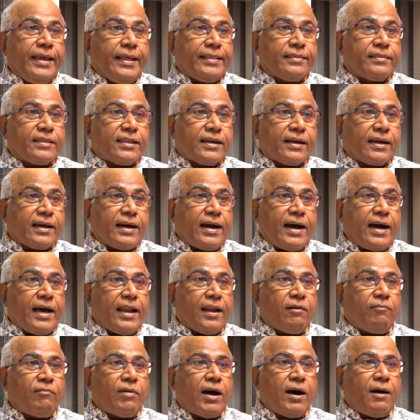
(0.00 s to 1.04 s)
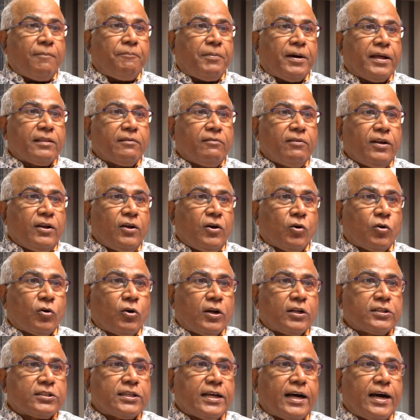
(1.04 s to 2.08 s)
ఎంతకాలం ఆ పదవిలో
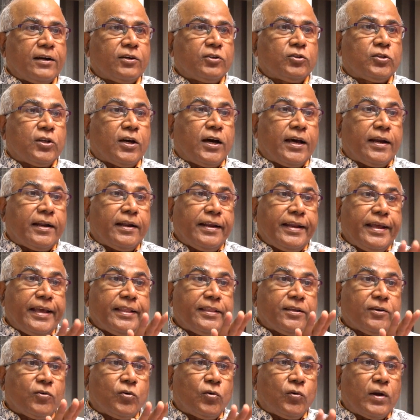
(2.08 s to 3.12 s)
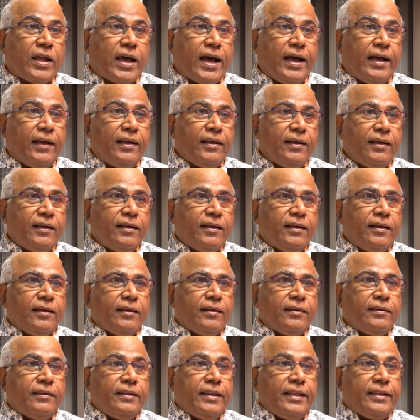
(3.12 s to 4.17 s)
కొనసాగుతారనేది కూడా
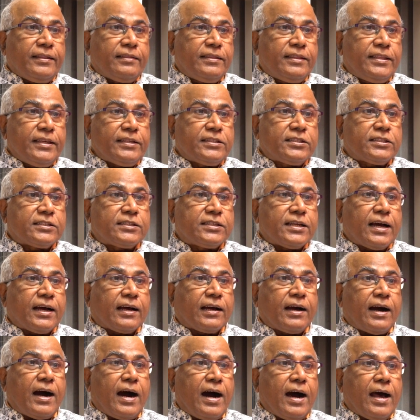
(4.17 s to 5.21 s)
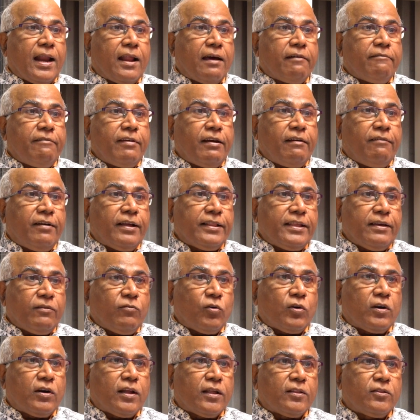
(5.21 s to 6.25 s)
నిర్దిష్ట కాల వ్యవధి
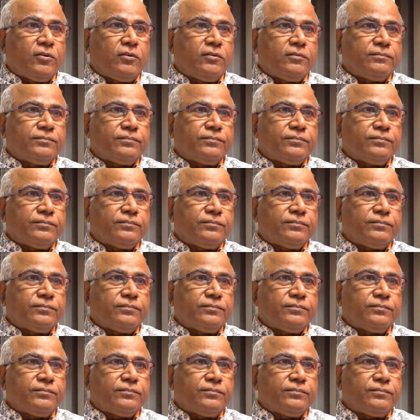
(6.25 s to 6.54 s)
ఉండదు